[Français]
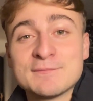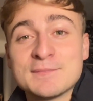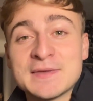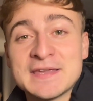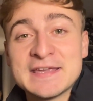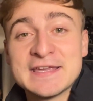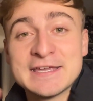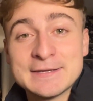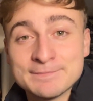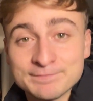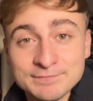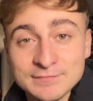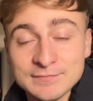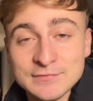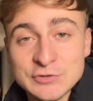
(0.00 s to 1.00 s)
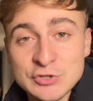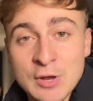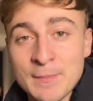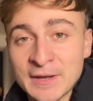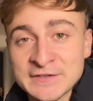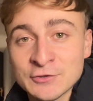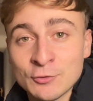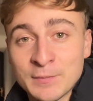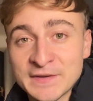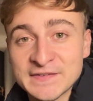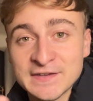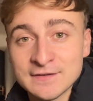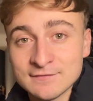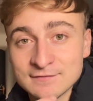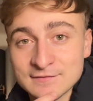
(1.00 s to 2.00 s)
Mais tu appartiens au
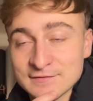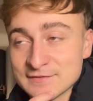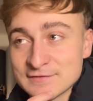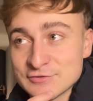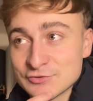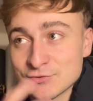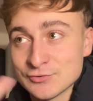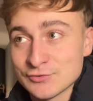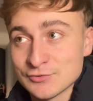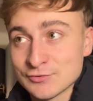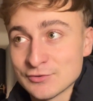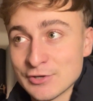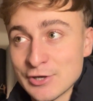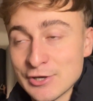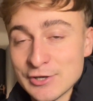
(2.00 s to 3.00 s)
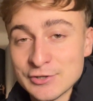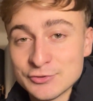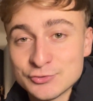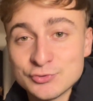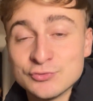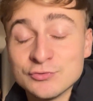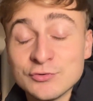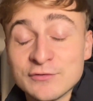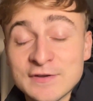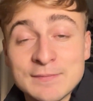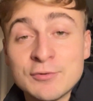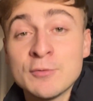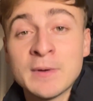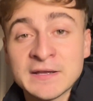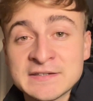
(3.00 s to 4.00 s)
passé. Je, tu ne fais
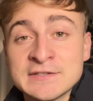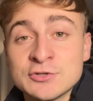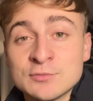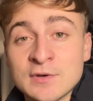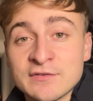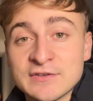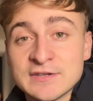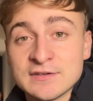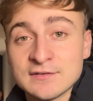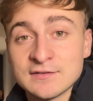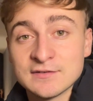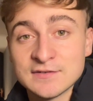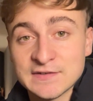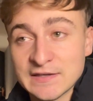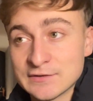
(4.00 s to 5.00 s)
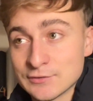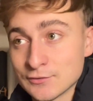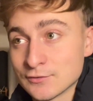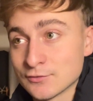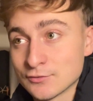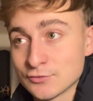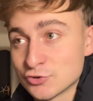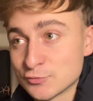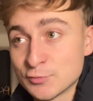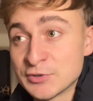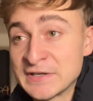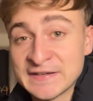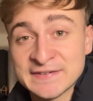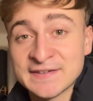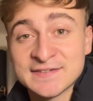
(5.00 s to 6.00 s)
plus partie de ma vie. Cette, euh, tu peux
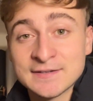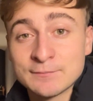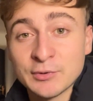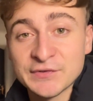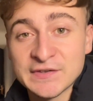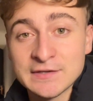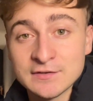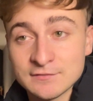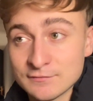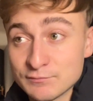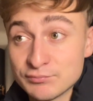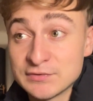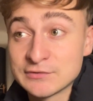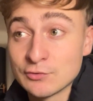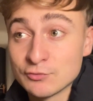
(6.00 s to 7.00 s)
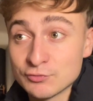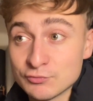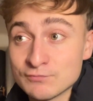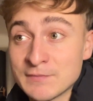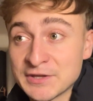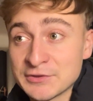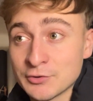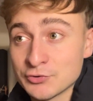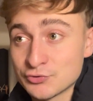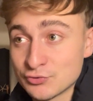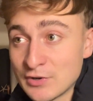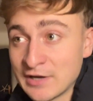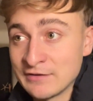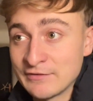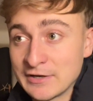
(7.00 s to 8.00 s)
dire ça, cette pensée. Puisque maintenant, tu
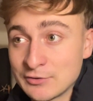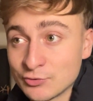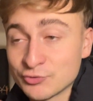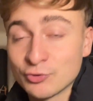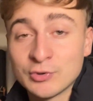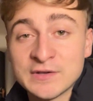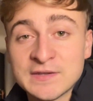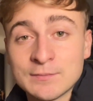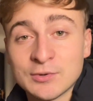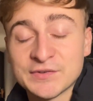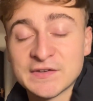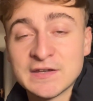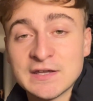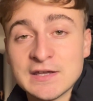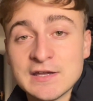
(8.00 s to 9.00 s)
arrives à contrôler tes pensées.